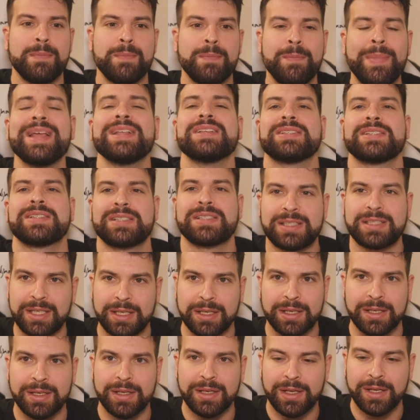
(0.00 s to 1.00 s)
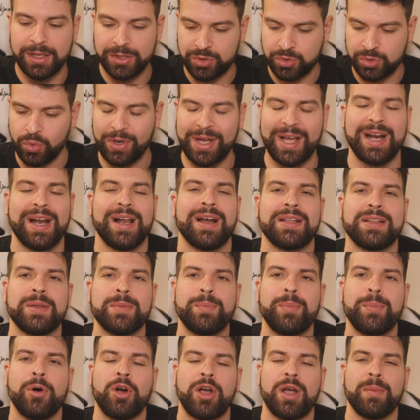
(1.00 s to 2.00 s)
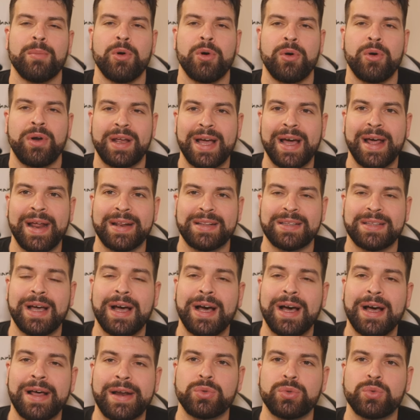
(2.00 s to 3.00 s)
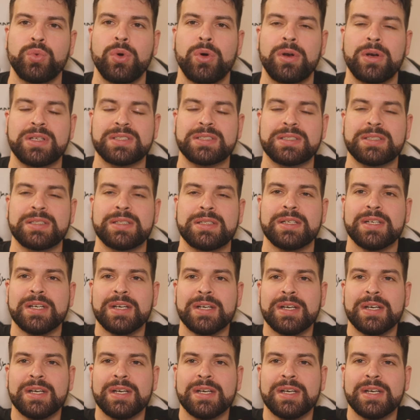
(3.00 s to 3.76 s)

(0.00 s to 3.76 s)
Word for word: bensì sul canale di Pokémon Card Artworks.